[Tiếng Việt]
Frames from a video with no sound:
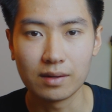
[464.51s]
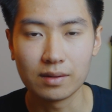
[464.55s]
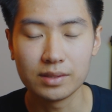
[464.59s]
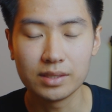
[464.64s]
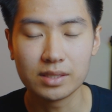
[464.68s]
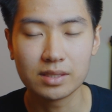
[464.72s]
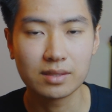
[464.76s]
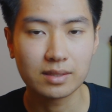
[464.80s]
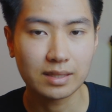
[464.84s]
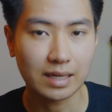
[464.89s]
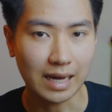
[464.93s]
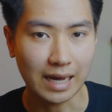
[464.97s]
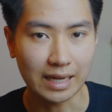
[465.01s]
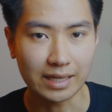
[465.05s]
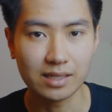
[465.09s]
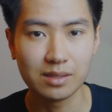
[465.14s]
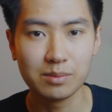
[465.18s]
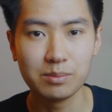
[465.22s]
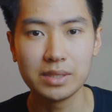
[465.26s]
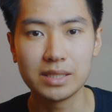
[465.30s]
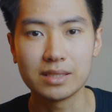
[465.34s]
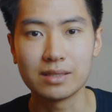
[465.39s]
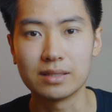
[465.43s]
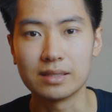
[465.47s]
nhưng cá
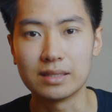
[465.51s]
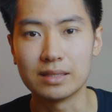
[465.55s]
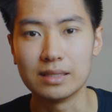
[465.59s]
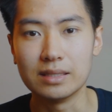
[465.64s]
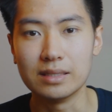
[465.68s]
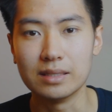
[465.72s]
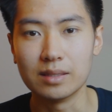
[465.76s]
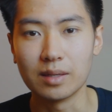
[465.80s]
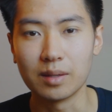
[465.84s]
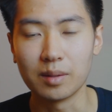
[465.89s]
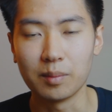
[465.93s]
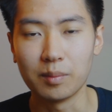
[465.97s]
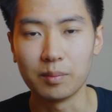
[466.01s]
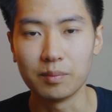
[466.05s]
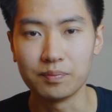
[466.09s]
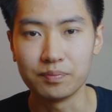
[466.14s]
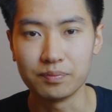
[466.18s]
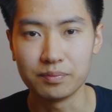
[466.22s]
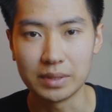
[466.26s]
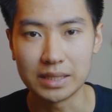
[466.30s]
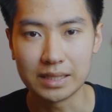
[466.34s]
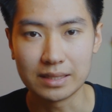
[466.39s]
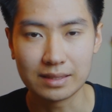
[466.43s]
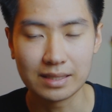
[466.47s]
nhân mình thì
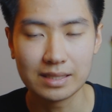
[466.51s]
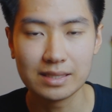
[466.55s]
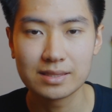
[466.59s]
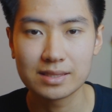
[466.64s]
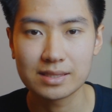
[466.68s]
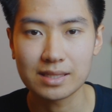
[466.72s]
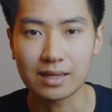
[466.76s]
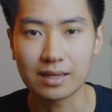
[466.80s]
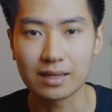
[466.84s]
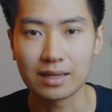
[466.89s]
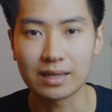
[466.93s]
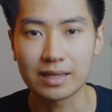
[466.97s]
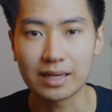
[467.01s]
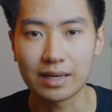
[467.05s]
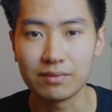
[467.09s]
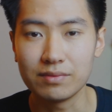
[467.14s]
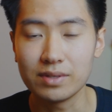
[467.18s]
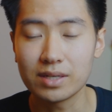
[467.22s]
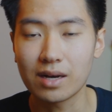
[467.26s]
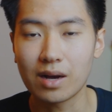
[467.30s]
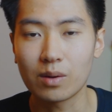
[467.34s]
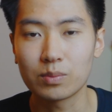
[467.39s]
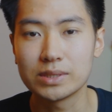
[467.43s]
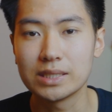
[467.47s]
mình tin rằng là cái
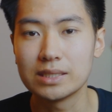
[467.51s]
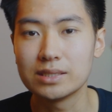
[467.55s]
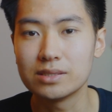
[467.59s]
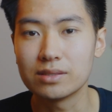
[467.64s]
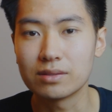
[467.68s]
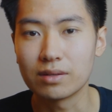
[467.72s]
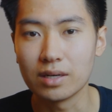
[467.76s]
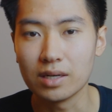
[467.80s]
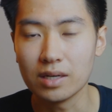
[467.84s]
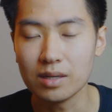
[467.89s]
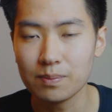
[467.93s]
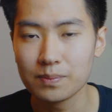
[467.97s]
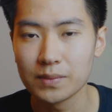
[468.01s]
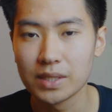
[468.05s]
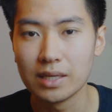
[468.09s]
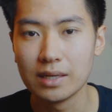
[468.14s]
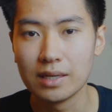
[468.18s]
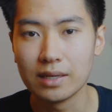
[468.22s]
việc học trên trường lớp